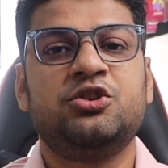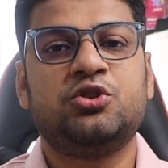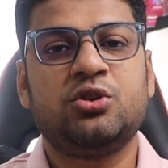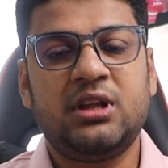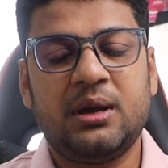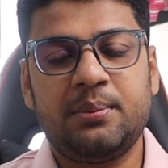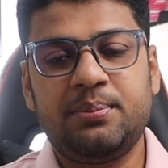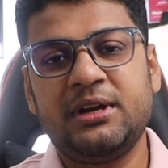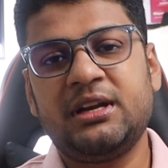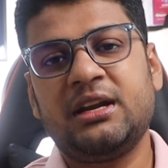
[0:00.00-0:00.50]

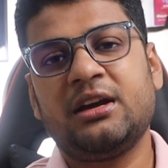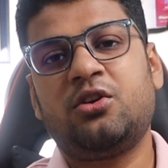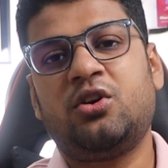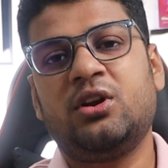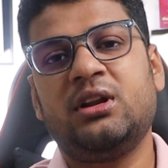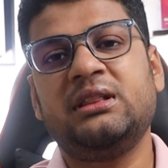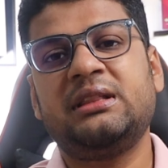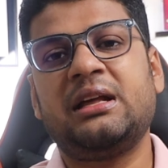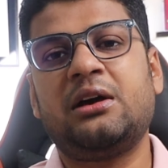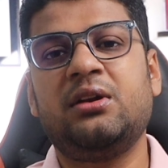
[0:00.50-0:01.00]
যদি আপনি এটা
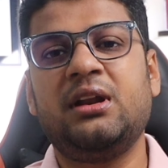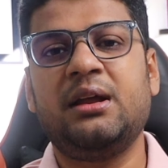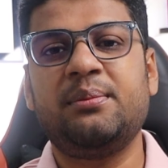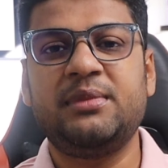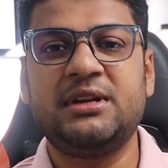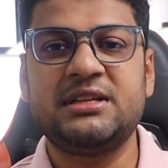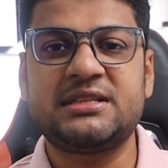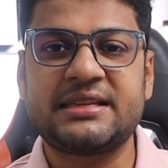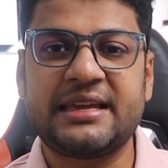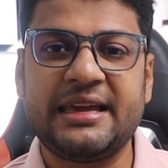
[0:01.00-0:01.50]
করেন তাহলে
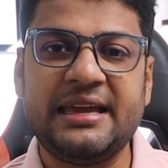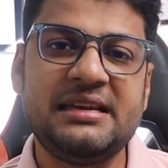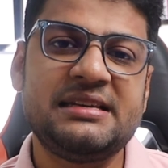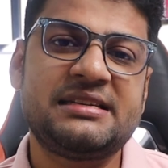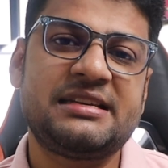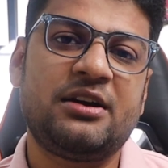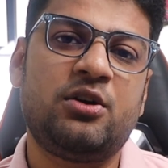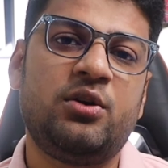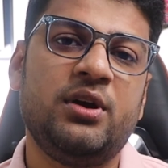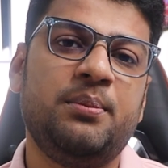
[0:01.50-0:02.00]
আপনার
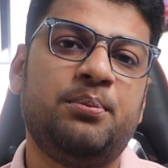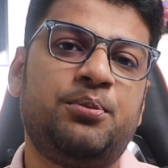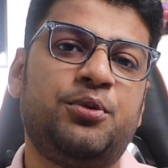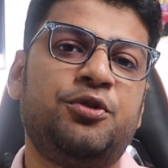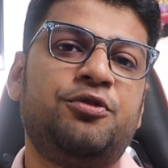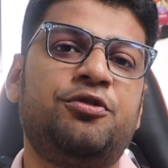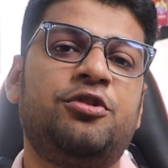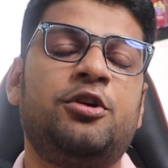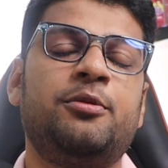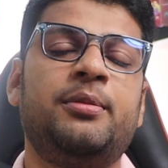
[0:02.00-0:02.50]
স্কিলটাও
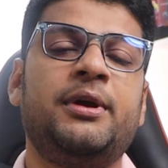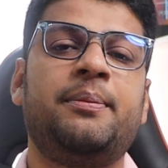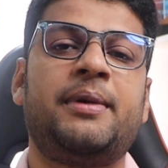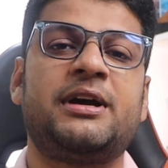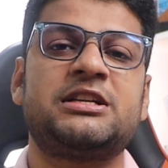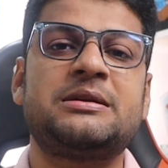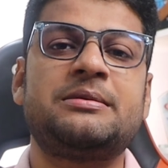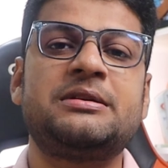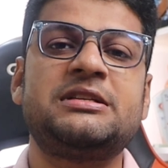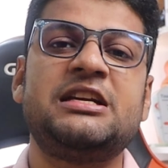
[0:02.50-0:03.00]
ইম্প্রুভ হবে
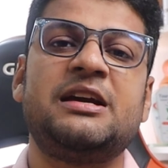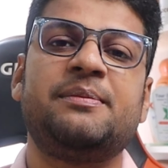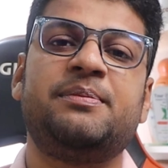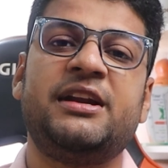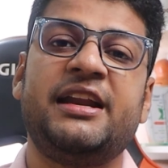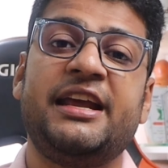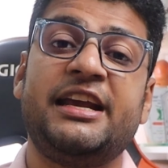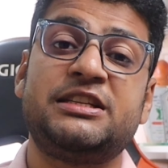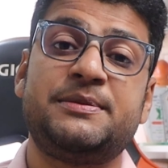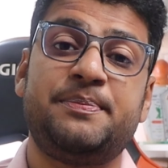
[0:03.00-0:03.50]
পাশাপাশি
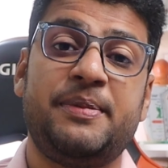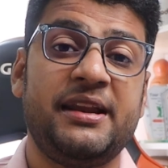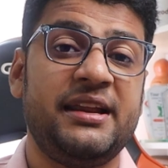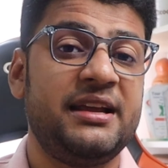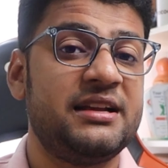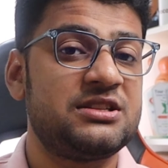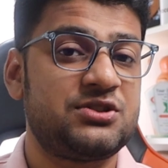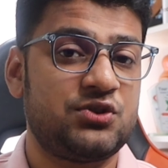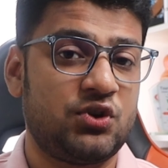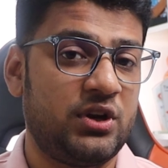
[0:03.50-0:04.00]
আপনার
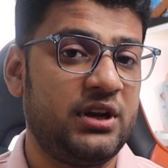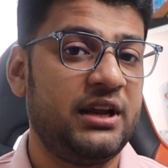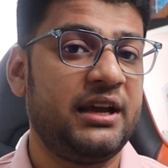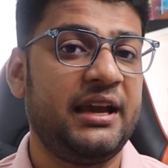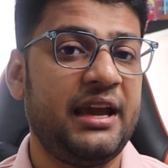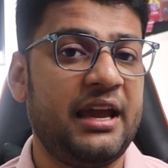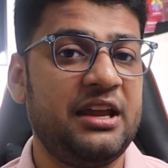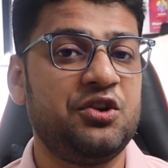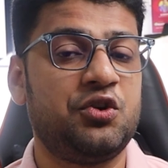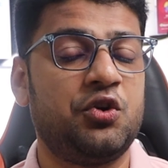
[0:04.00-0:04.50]
এক্সপিরিয়েন্সও
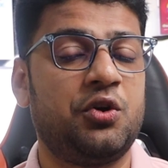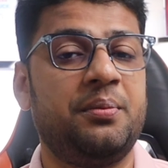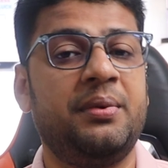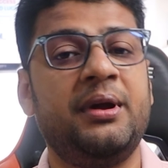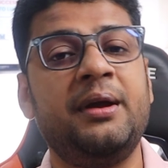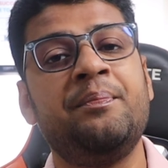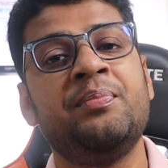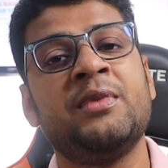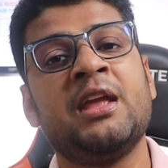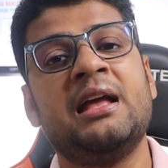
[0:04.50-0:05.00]
অনেক গেইন
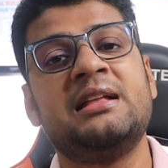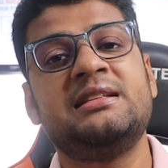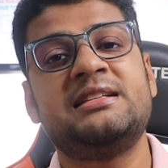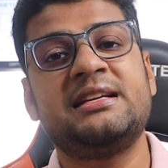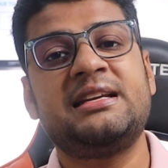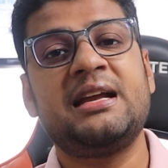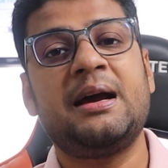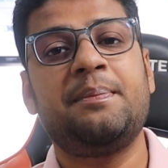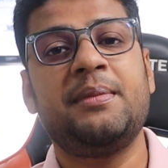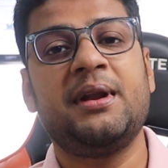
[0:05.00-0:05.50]
করবে
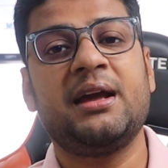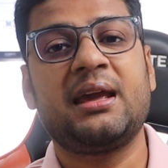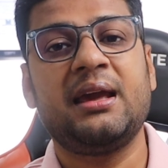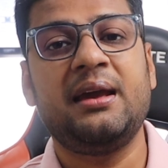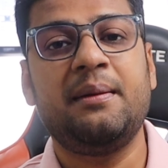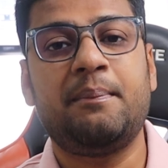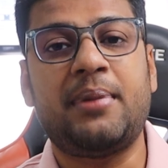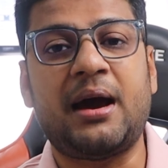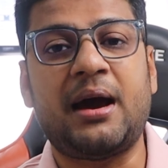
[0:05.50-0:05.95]
যেটা আপনাকে